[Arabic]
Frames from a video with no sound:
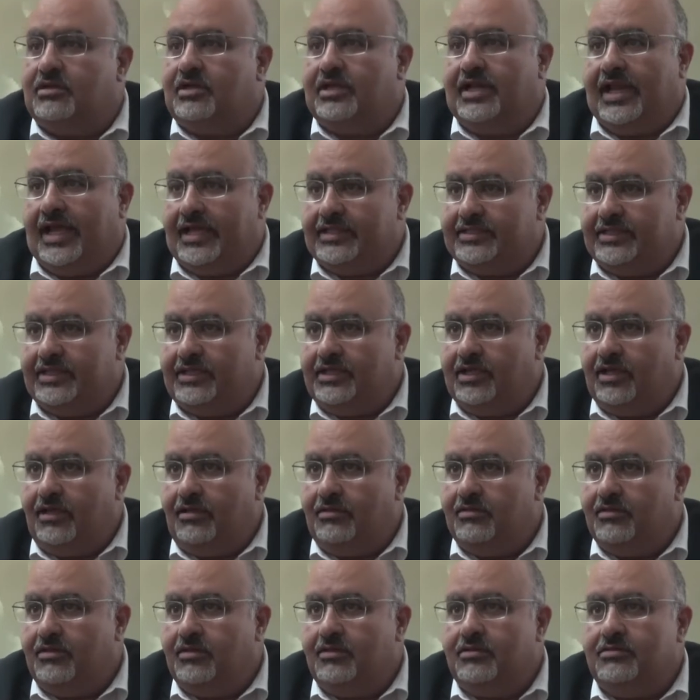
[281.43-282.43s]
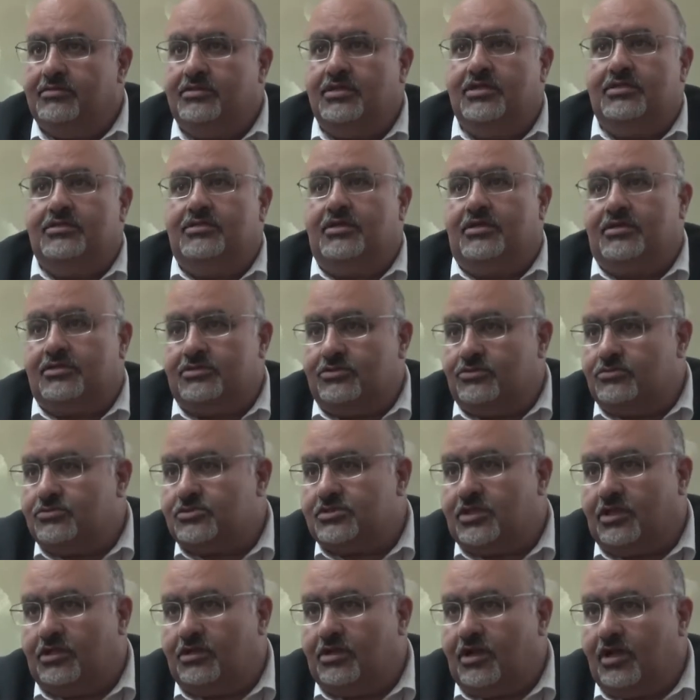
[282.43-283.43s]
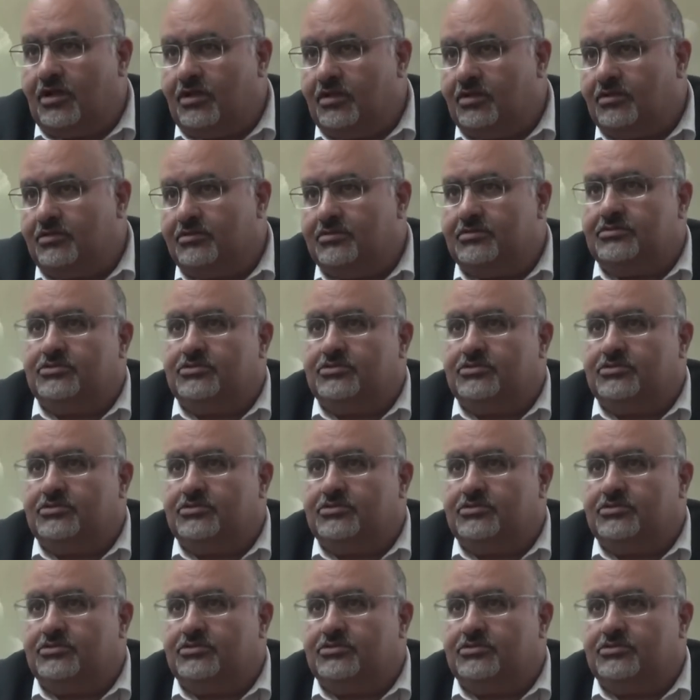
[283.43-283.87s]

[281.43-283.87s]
العاديه تقدر توصل لها